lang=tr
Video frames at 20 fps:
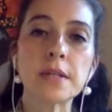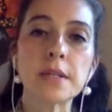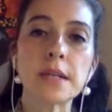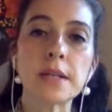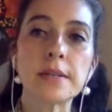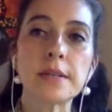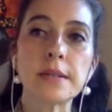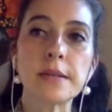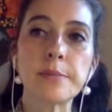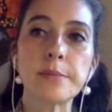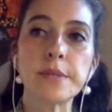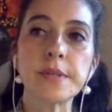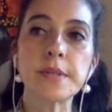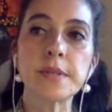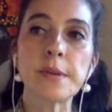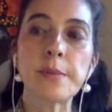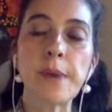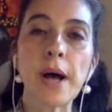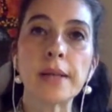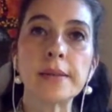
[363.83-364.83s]

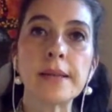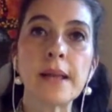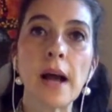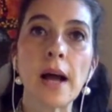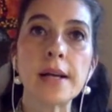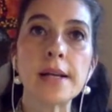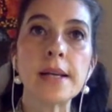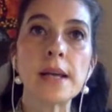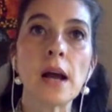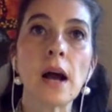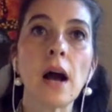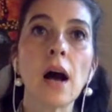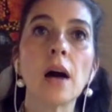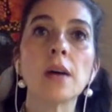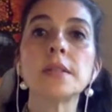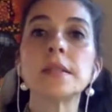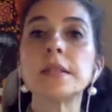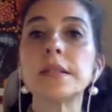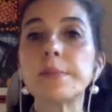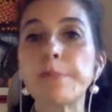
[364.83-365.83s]
bahsettiğimiz zaman yani
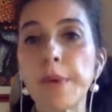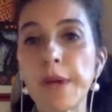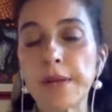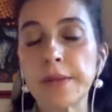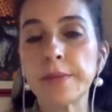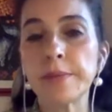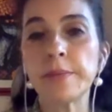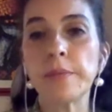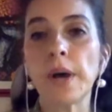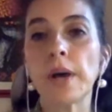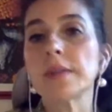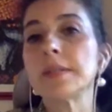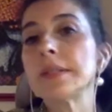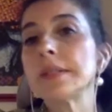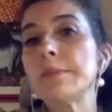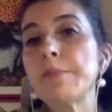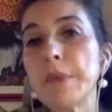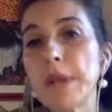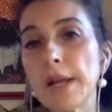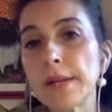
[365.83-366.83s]
azimet ve
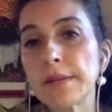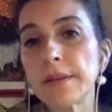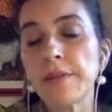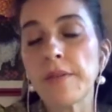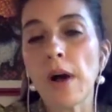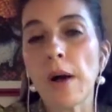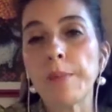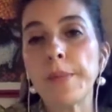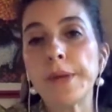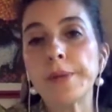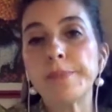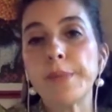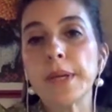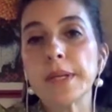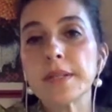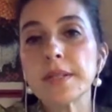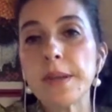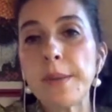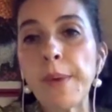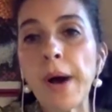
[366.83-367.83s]
azimle devam
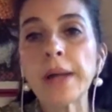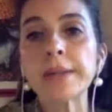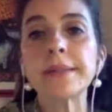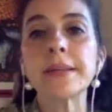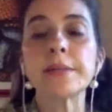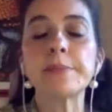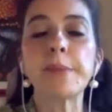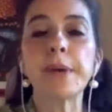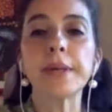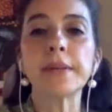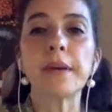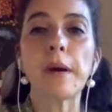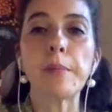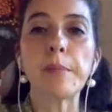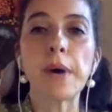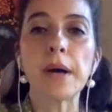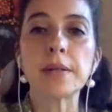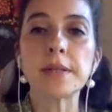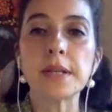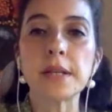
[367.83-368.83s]
etmek, sebat
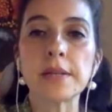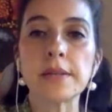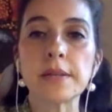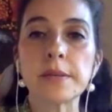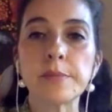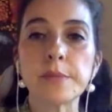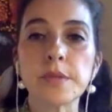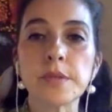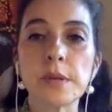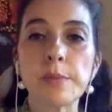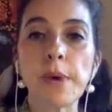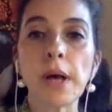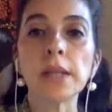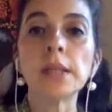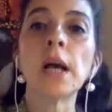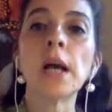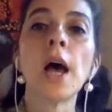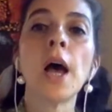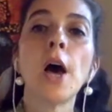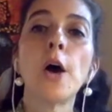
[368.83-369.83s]
etmekten bahsettiğimiz
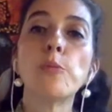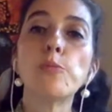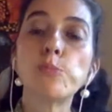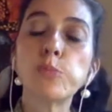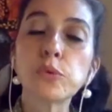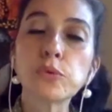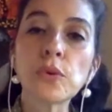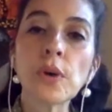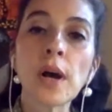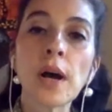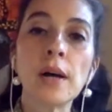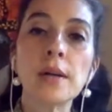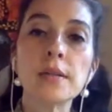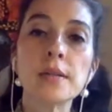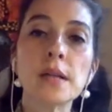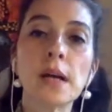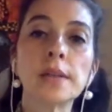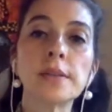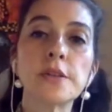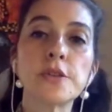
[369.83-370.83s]
zaman bu da
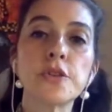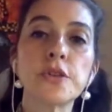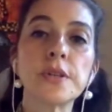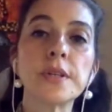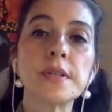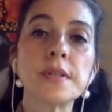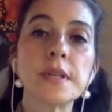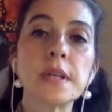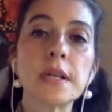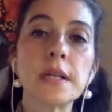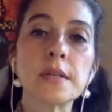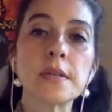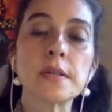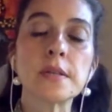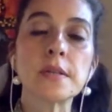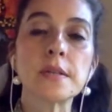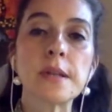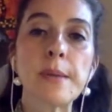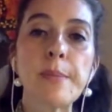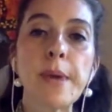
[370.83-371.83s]
sadece
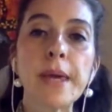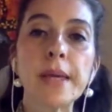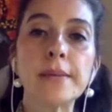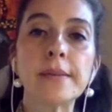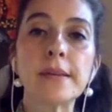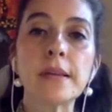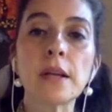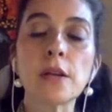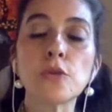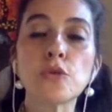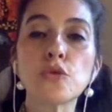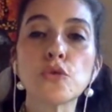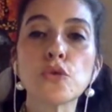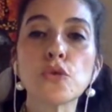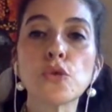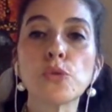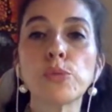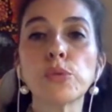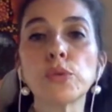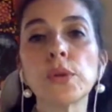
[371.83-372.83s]
resilience demek değil.
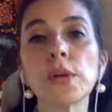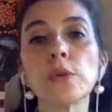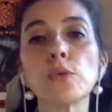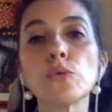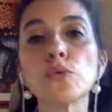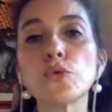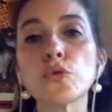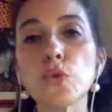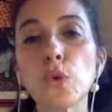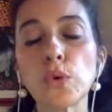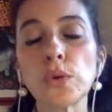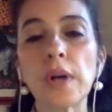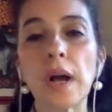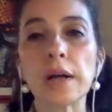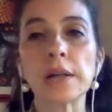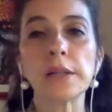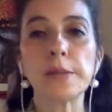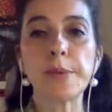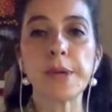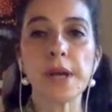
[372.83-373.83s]
Çünkü bu da güç
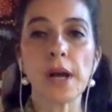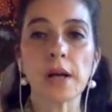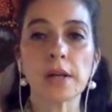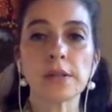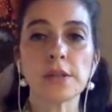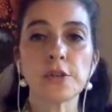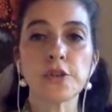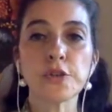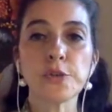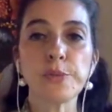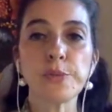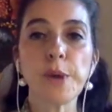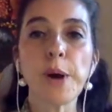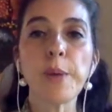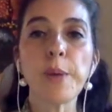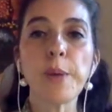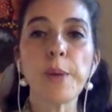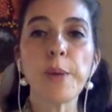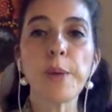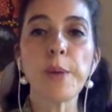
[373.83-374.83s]
odaklı bir yaklaşım.
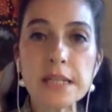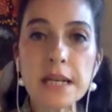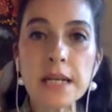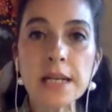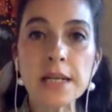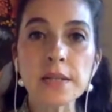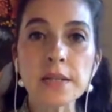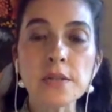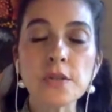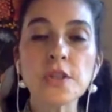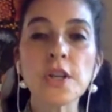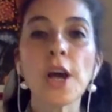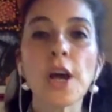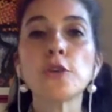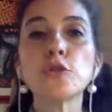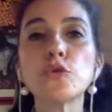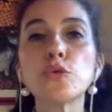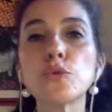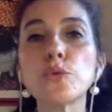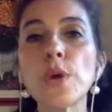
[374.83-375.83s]
Ama resilience
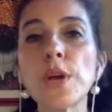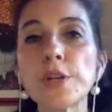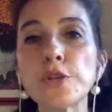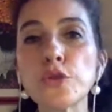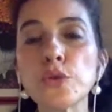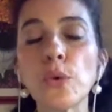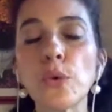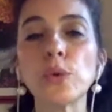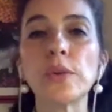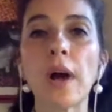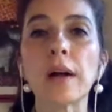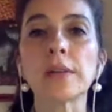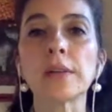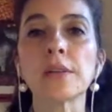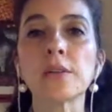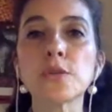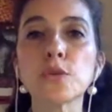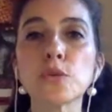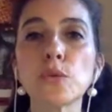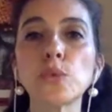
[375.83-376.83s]
süreç
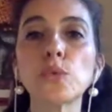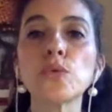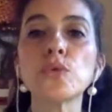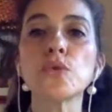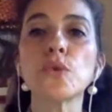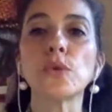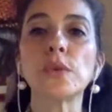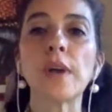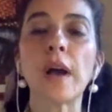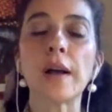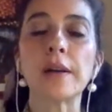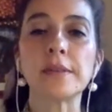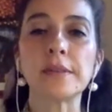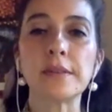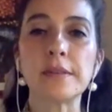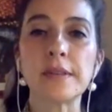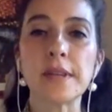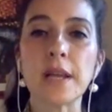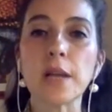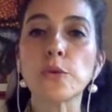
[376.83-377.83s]
odaklı, sonuç
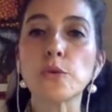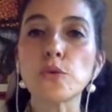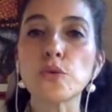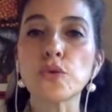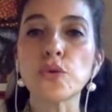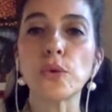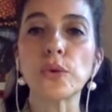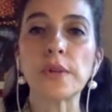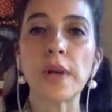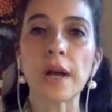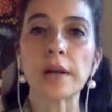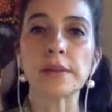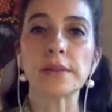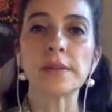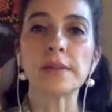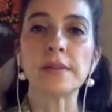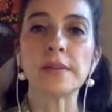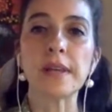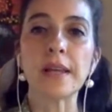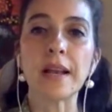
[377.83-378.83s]
odaklı değil, güç
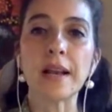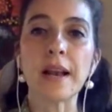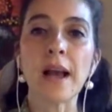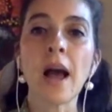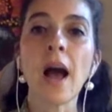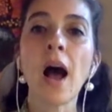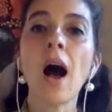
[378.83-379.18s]
odaklı değil.